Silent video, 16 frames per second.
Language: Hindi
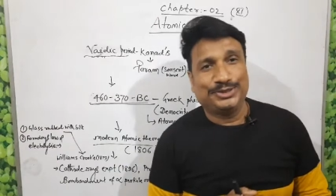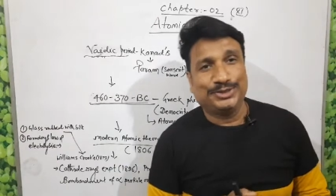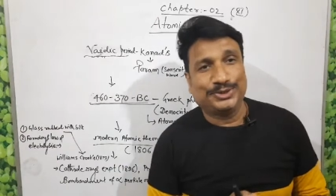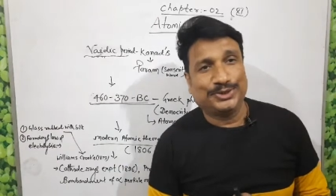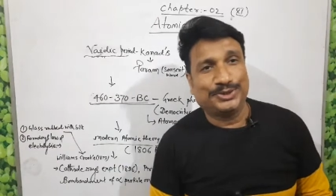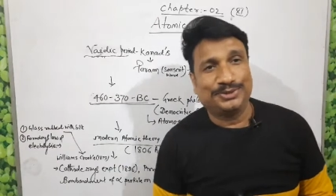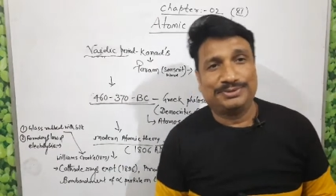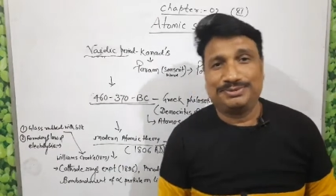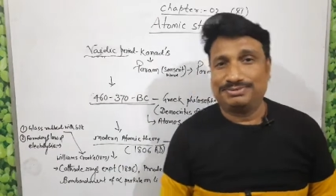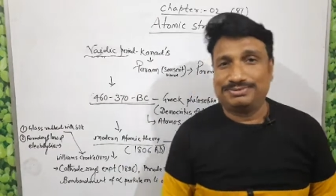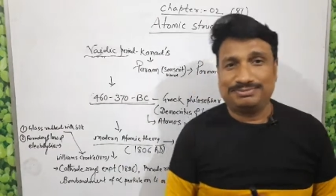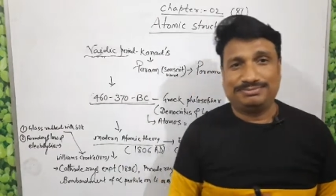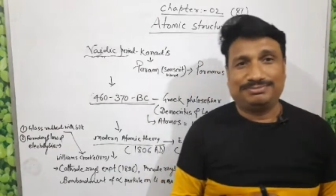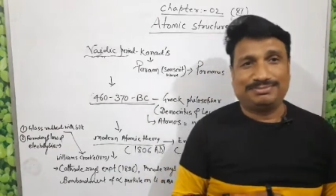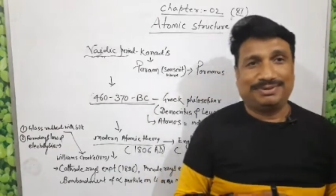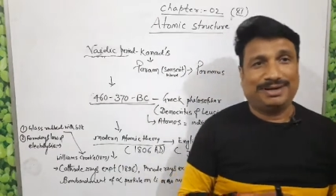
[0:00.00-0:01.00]
तो
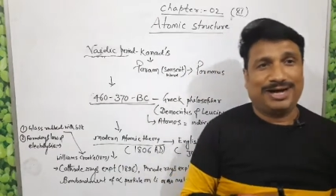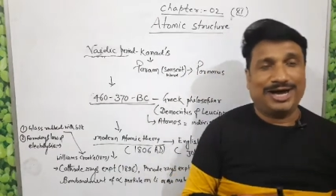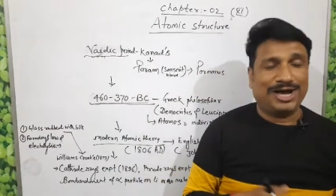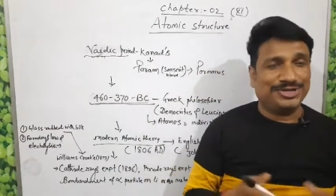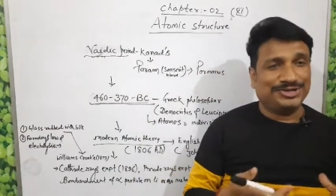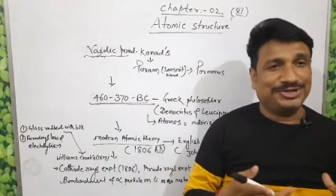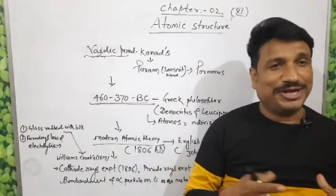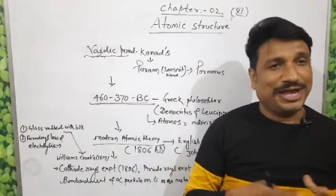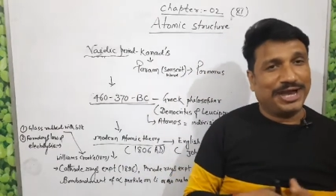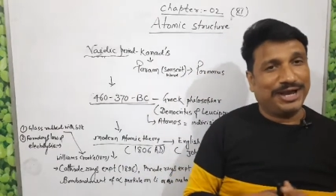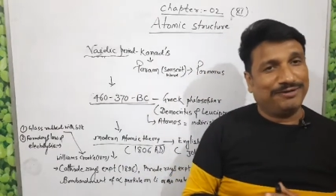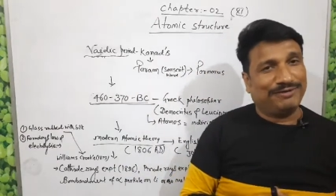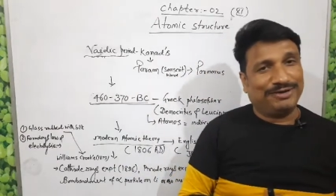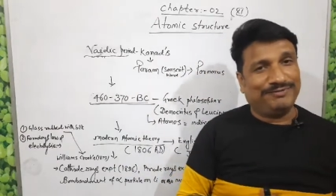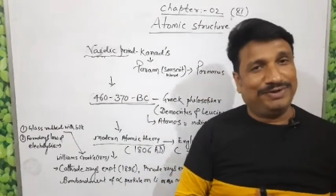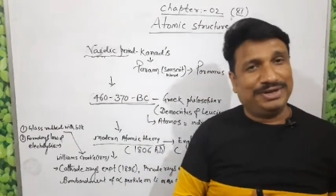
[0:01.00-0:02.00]
हाजिर है
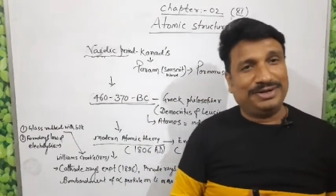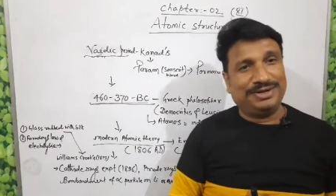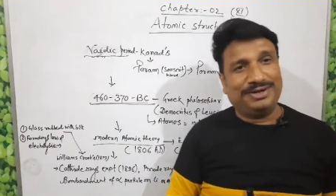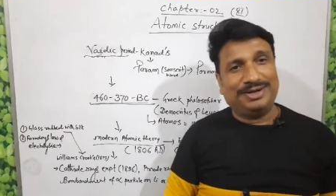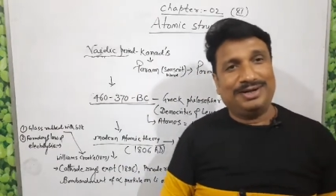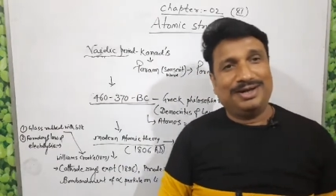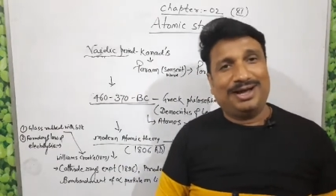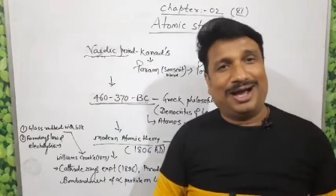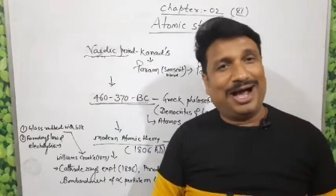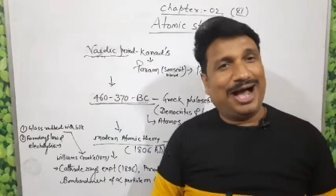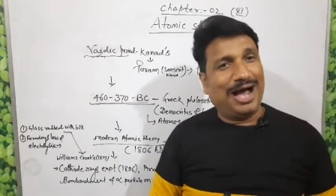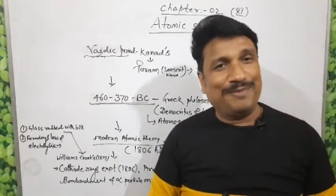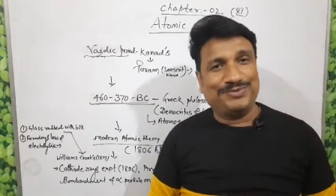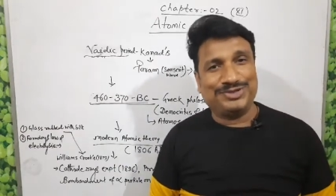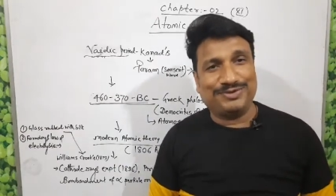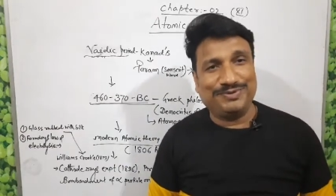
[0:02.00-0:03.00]
एक बार फिर
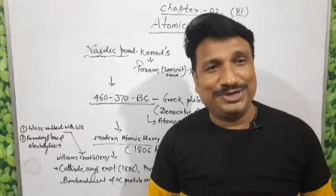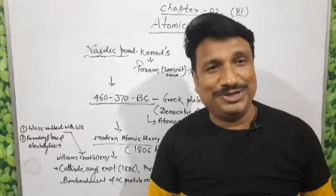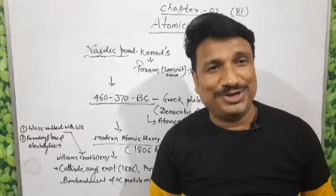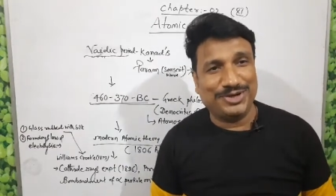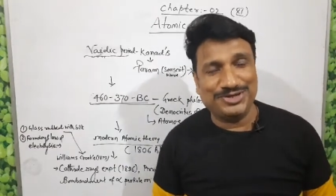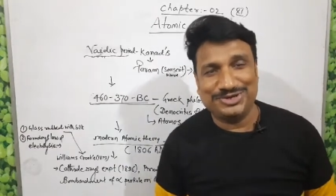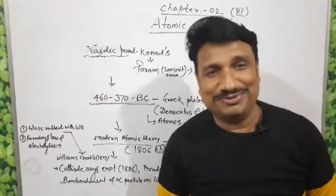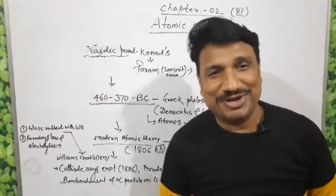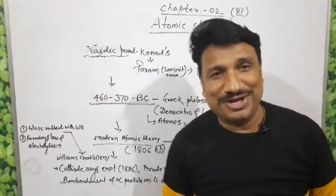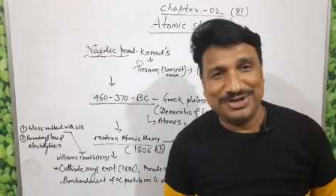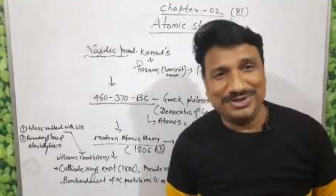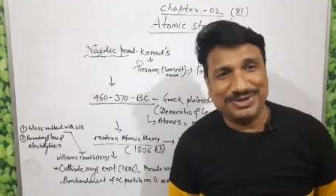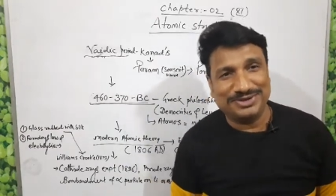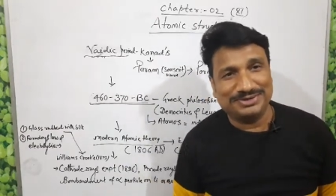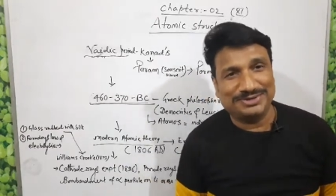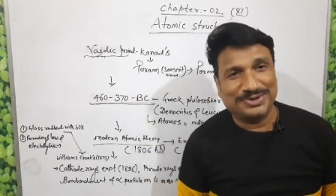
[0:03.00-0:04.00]
आप सभी नौजवान
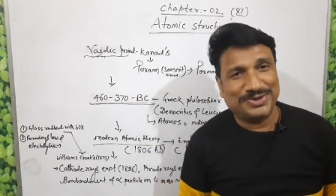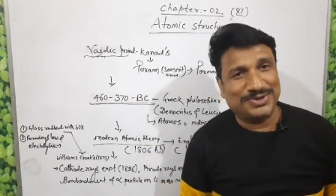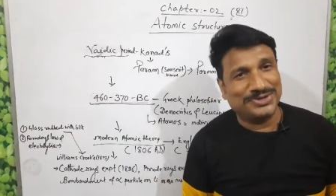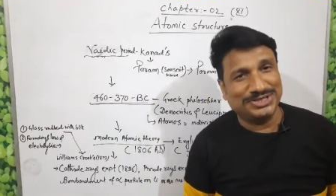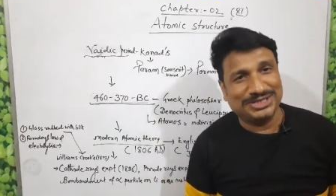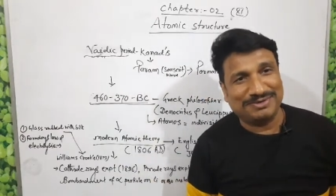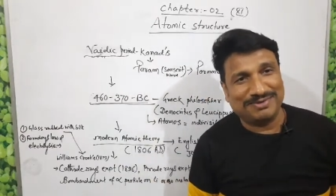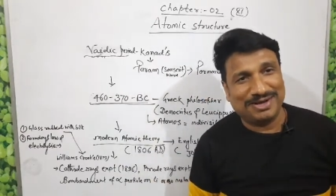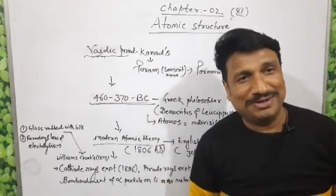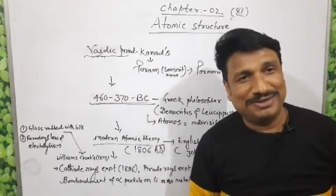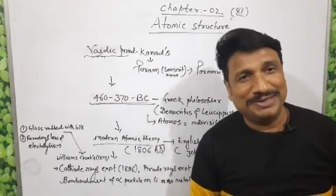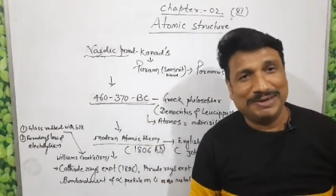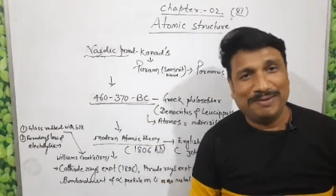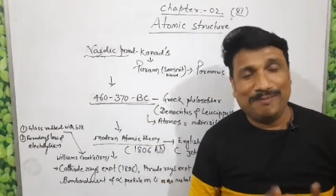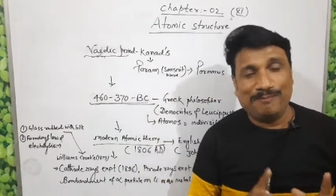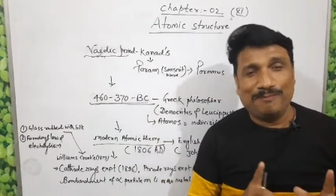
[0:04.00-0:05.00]
और जवान
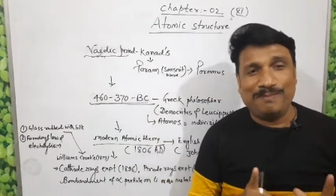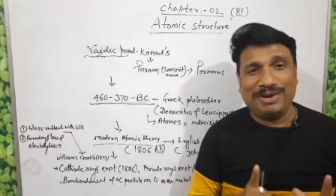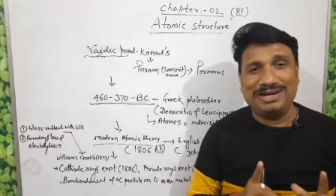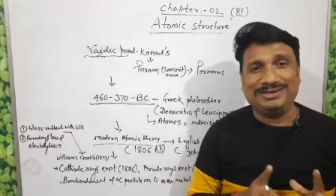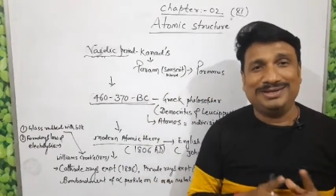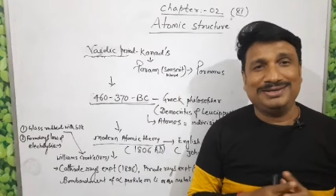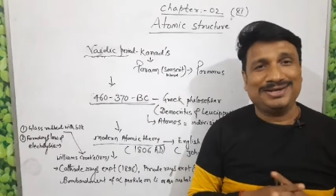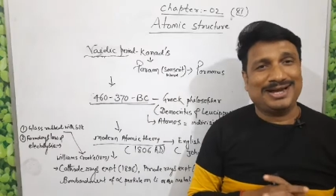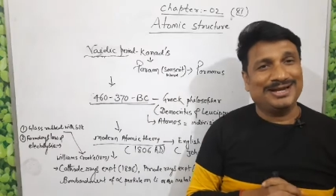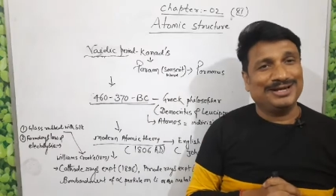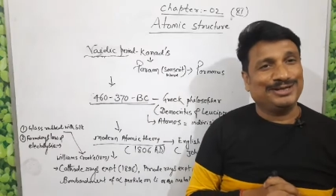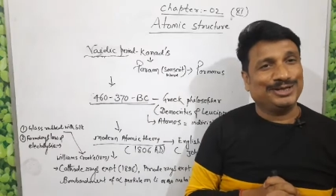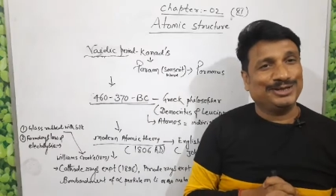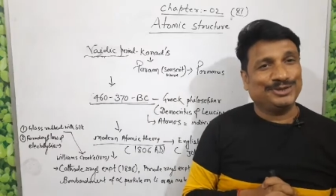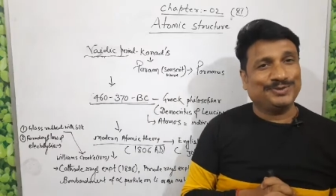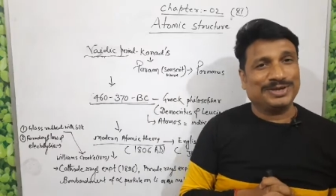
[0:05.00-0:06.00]
मल्टी
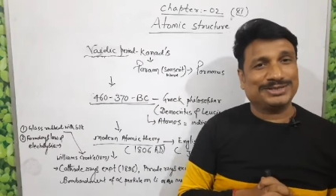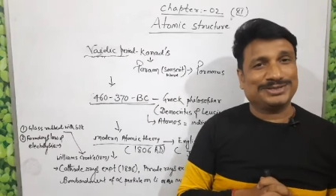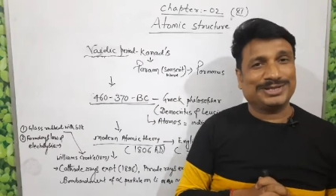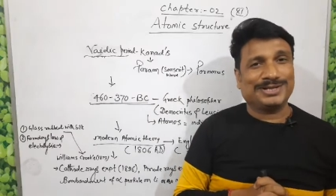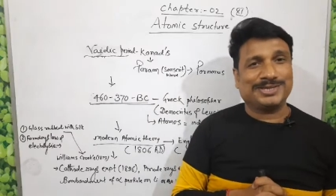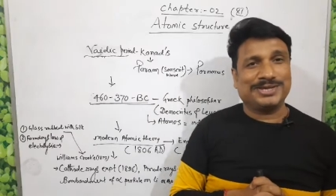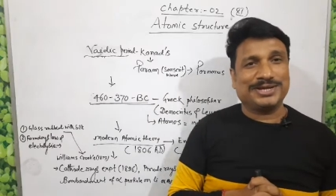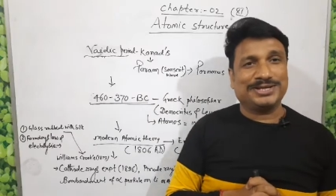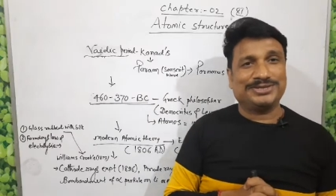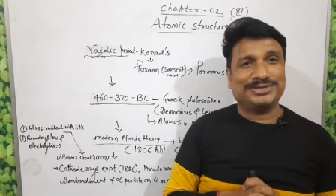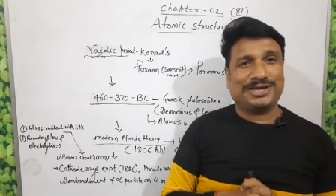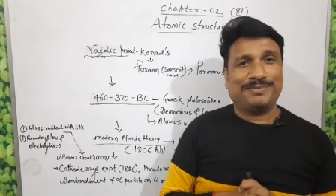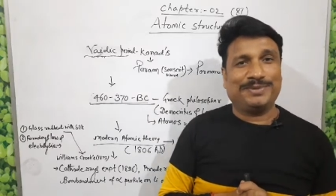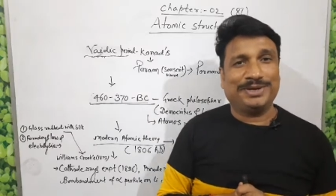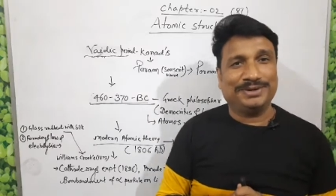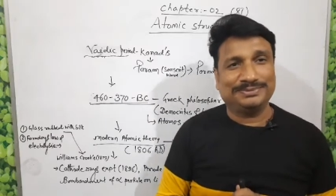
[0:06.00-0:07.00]
टैलेंटेड युवा शक्ति के
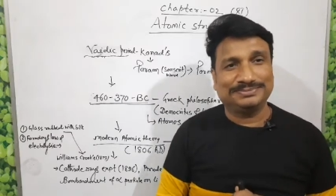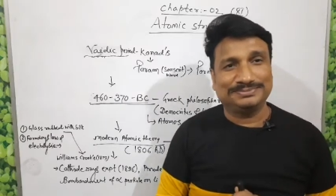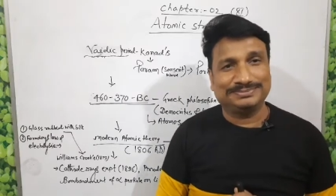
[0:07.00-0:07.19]
सामने